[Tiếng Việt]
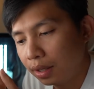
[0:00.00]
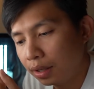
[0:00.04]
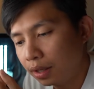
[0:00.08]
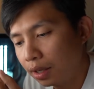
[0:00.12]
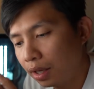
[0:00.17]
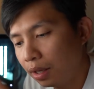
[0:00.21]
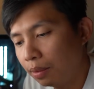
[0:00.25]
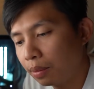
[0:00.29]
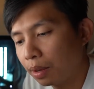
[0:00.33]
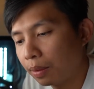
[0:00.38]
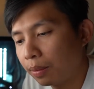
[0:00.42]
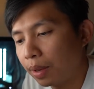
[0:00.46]

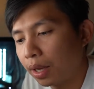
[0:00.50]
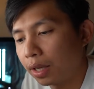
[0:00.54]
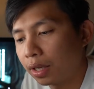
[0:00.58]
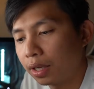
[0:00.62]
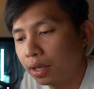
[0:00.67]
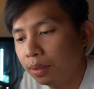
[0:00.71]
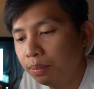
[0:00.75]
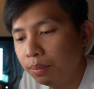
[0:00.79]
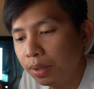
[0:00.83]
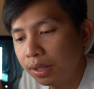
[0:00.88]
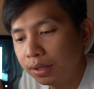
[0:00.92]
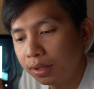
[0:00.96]
khi mà bạn
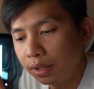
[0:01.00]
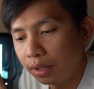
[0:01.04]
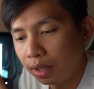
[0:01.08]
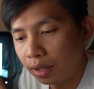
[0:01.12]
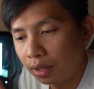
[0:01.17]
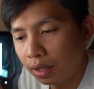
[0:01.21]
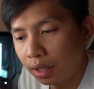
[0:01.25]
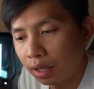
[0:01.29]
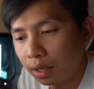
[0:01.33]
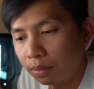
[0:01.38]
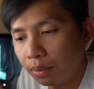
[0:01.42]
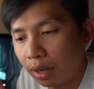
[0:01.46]
kiếm
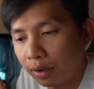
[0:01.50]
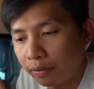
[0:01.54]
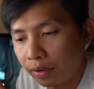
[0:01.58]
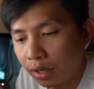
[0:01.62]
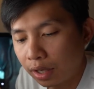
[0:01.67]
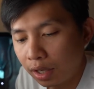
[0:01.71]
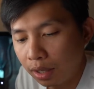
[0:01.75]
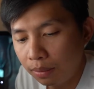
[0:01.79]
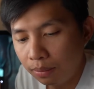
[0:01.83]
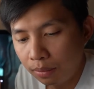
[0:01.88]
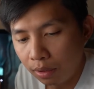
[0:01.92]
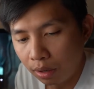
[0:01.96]
business thì các bạn phải
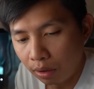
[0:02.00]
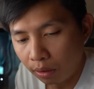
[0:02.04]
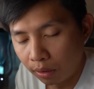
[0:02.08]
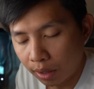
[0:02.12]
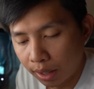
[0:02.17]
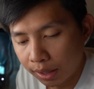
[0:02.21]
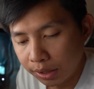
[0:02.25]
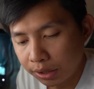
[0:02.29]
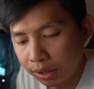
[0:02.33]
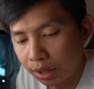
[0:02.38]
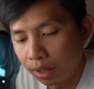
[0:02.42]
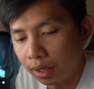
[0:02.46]
kiếm
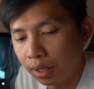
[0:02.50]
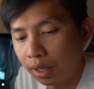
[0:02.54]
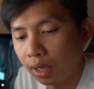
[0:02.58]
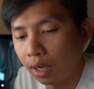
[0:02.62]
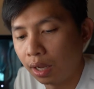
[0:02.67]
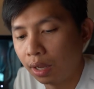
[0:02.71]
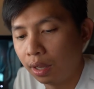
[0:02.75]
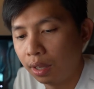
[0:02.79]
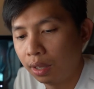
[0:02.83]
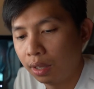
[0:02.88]
location nè